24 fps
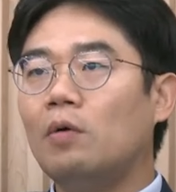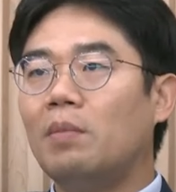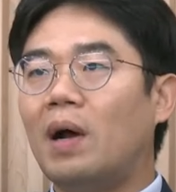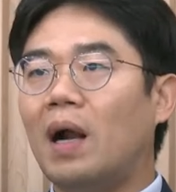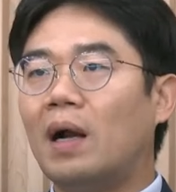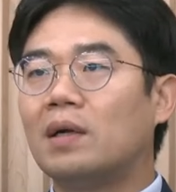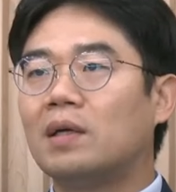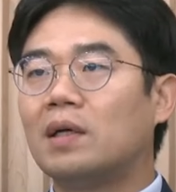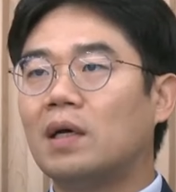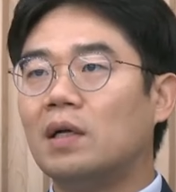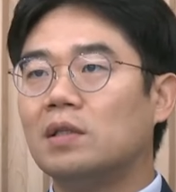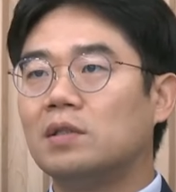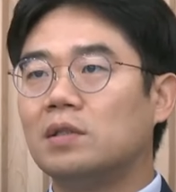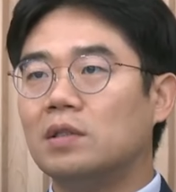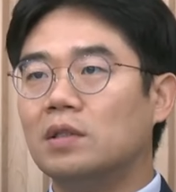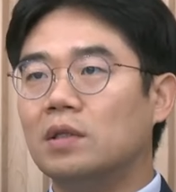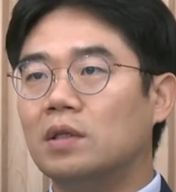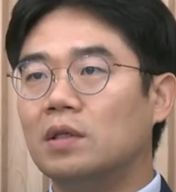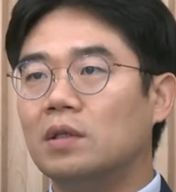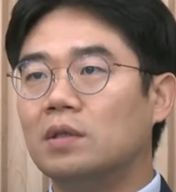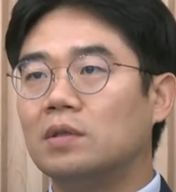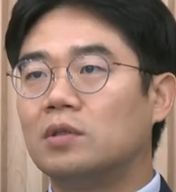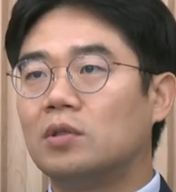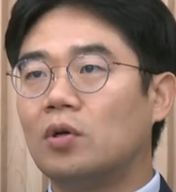
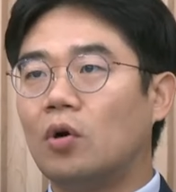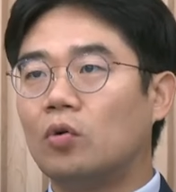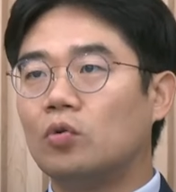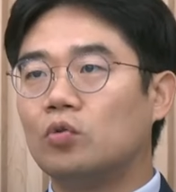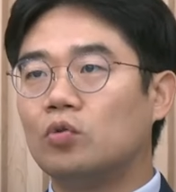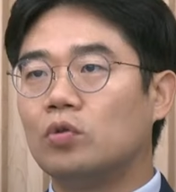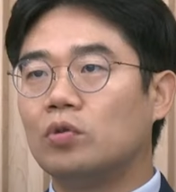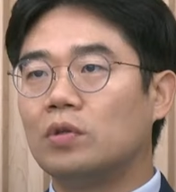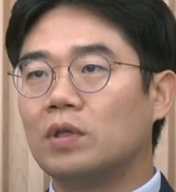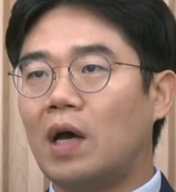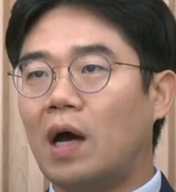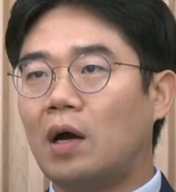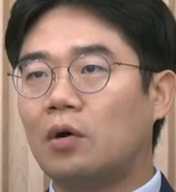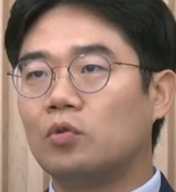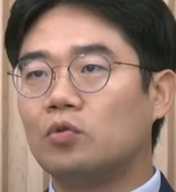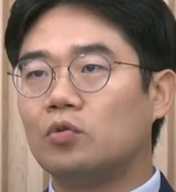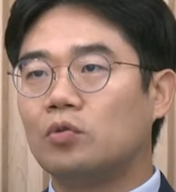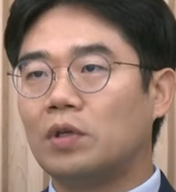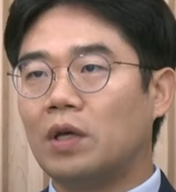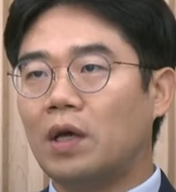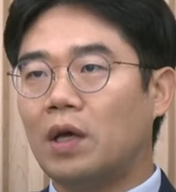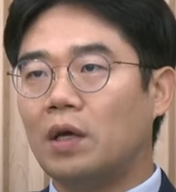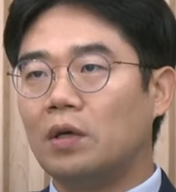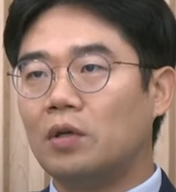말까지는 전국
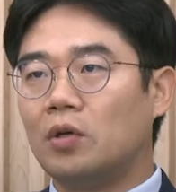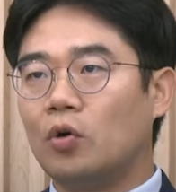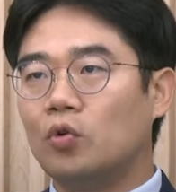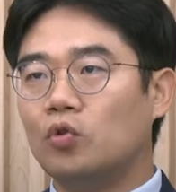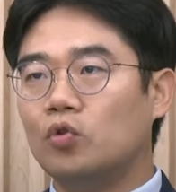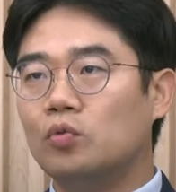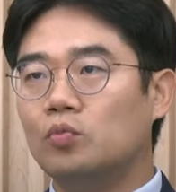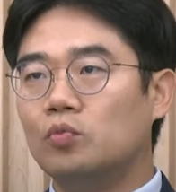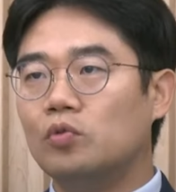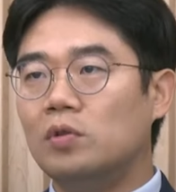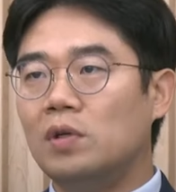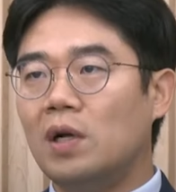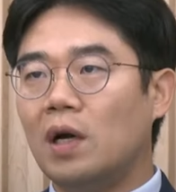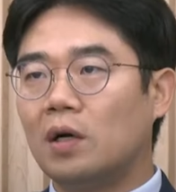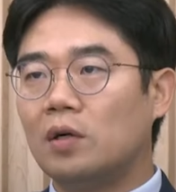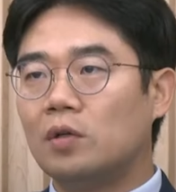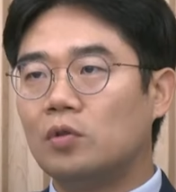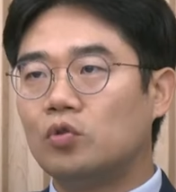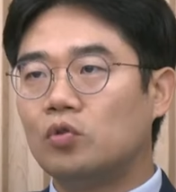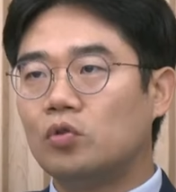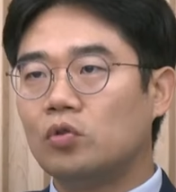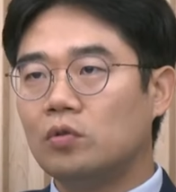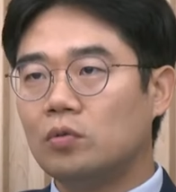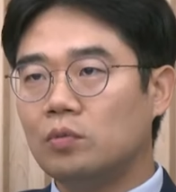약국에 여유
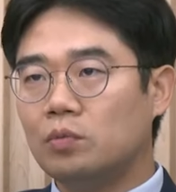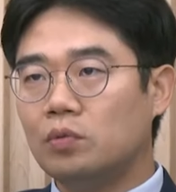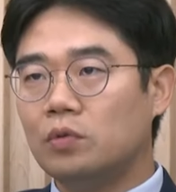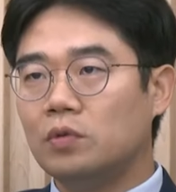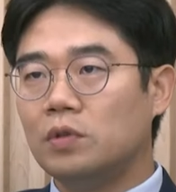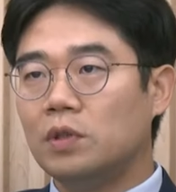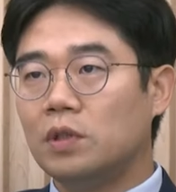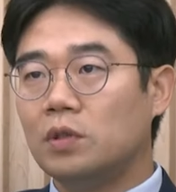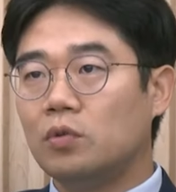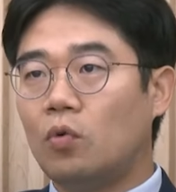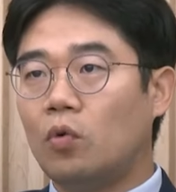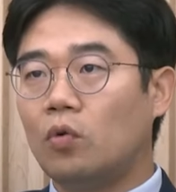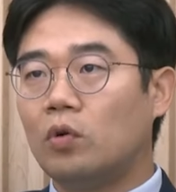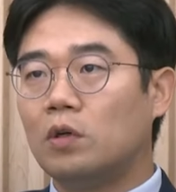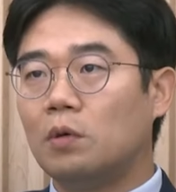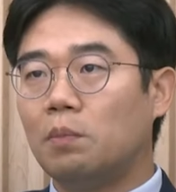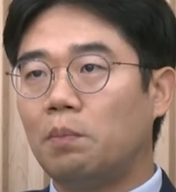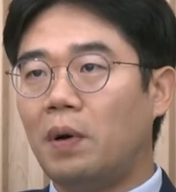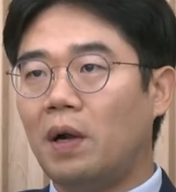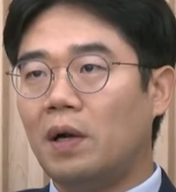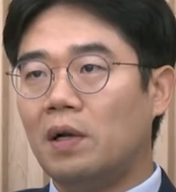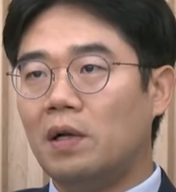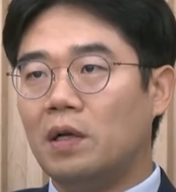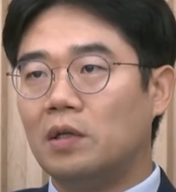물량을 충분히
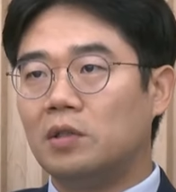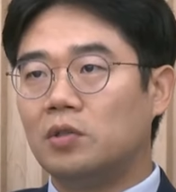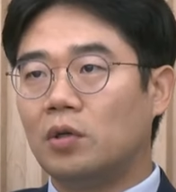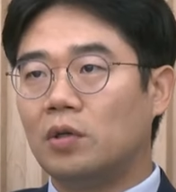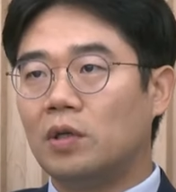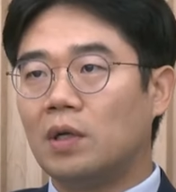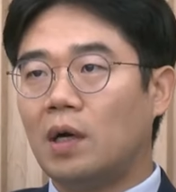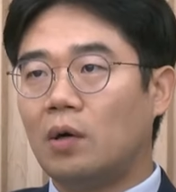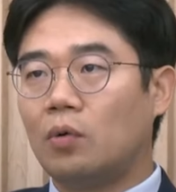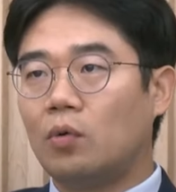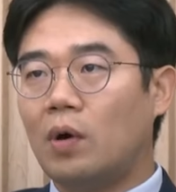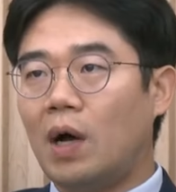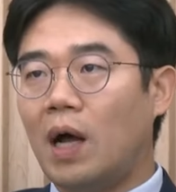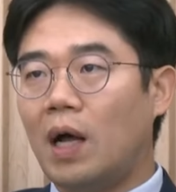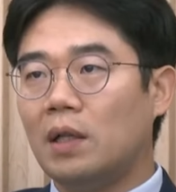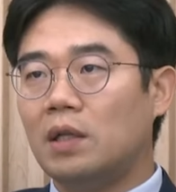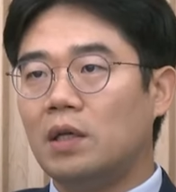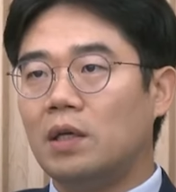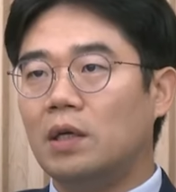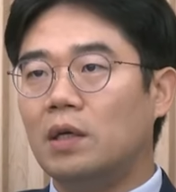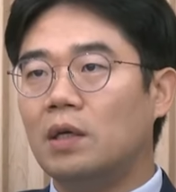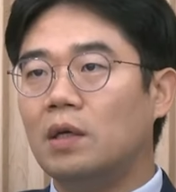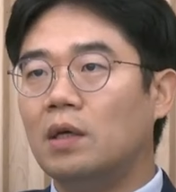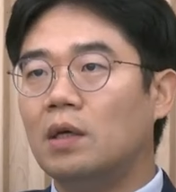공급할 예정이라고
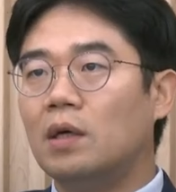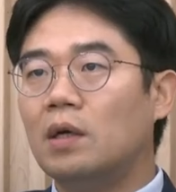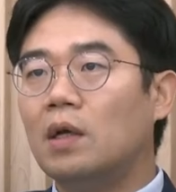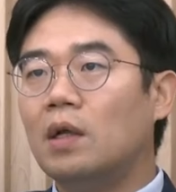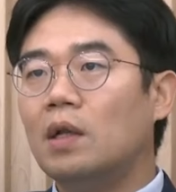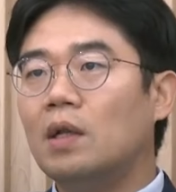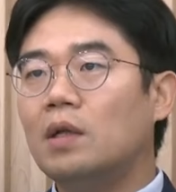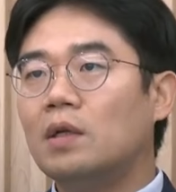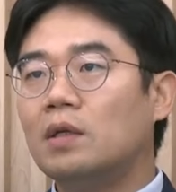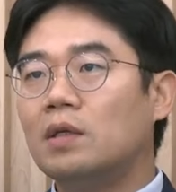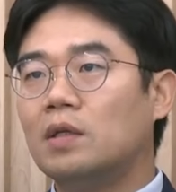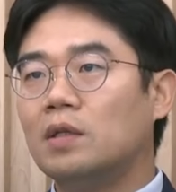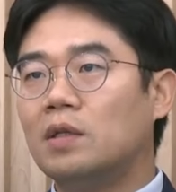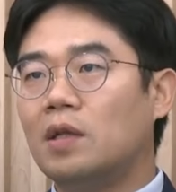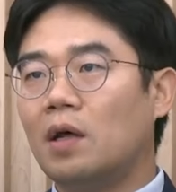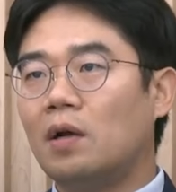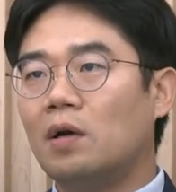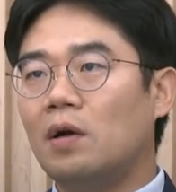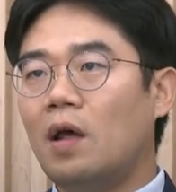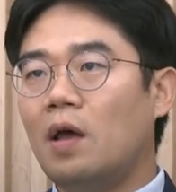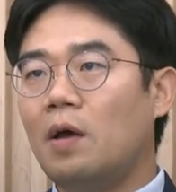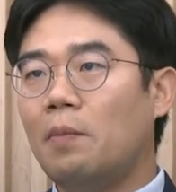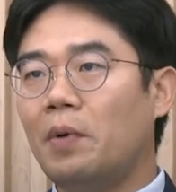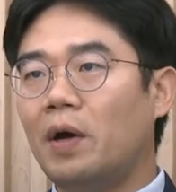하니
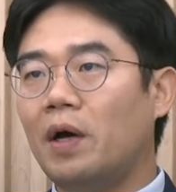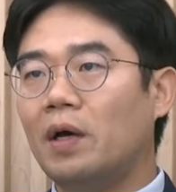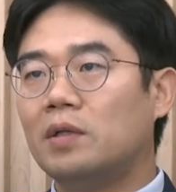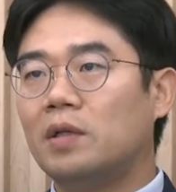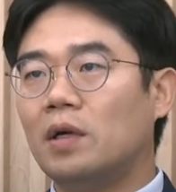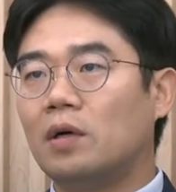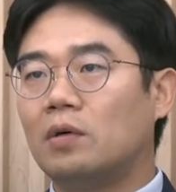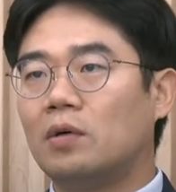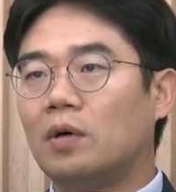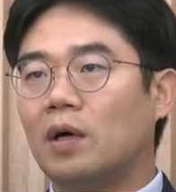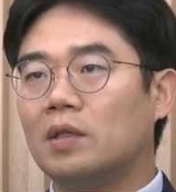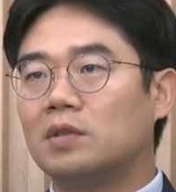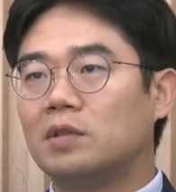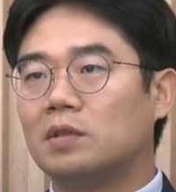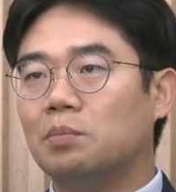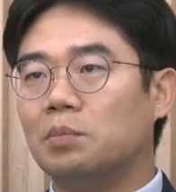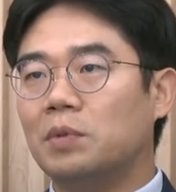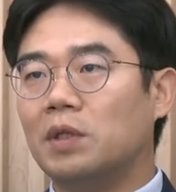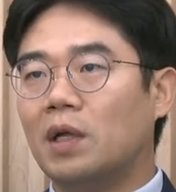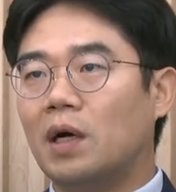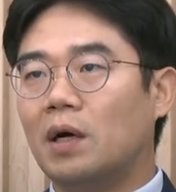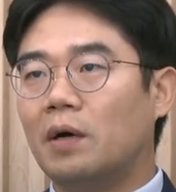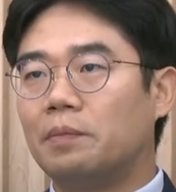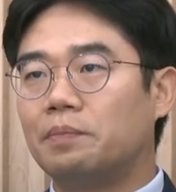기대를 해봐야 될 것
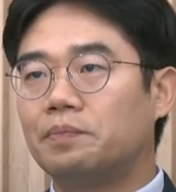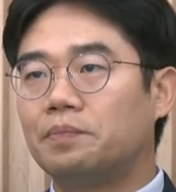같습니다.